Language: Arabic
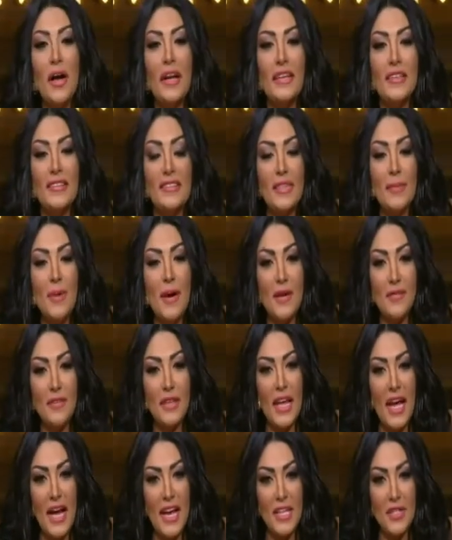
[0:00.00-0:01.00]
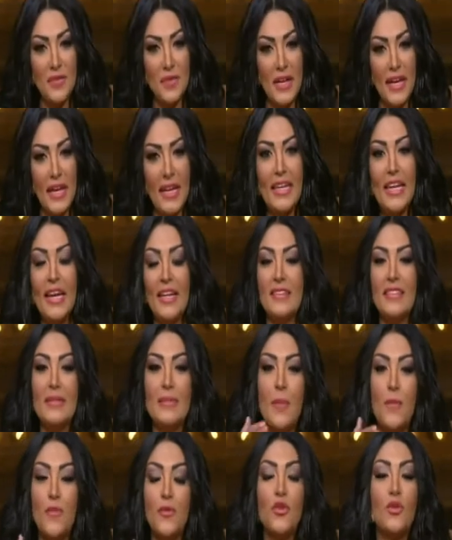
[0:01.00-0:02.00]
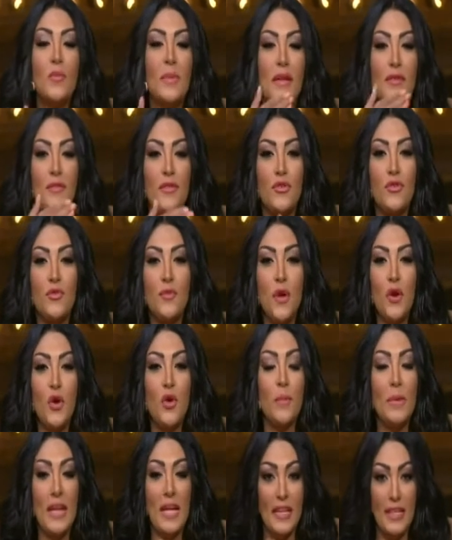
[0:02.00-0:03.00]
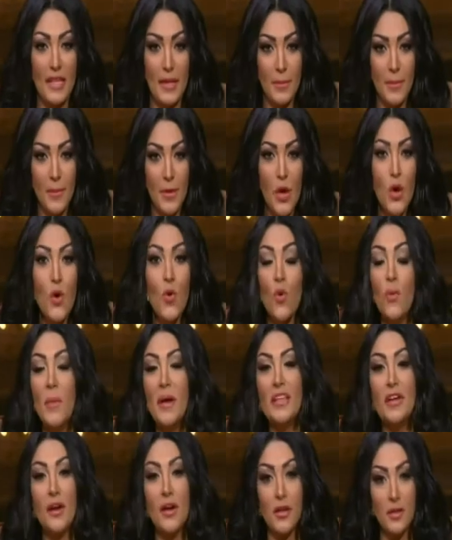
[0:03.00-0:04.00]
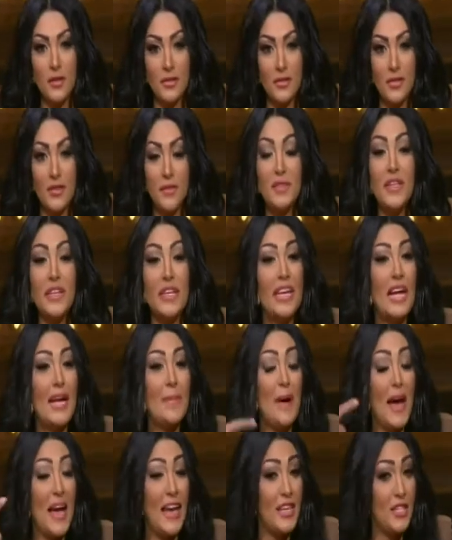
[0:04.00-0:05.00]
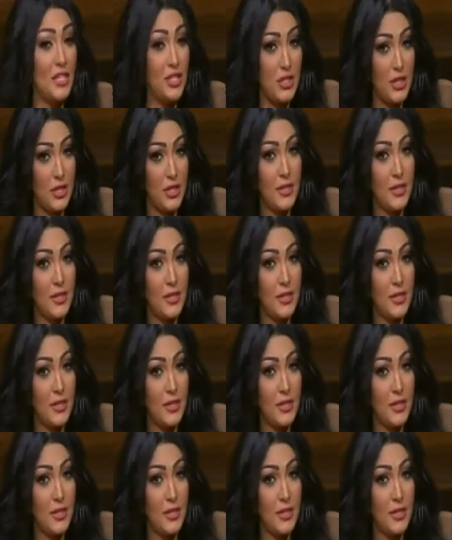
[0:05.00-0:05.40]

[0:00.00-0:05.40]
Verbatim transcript: ان سليم هيفضل عايش في الاخر يعني سليم المفروض هم نفذوا فيه حكم الاعدام ومات خلاص هو... تفتكر هيبقى عايش؟